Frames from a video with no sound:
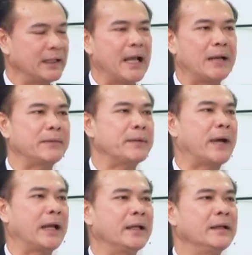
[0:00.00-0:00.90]
ตลาดให
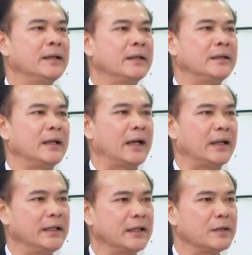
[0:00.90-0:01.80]
ม่ๆนะอัน
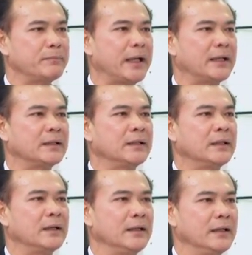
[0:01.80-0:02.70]
นี้ก็เป็น
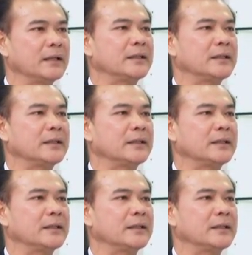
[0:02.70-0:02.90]
เรื่อง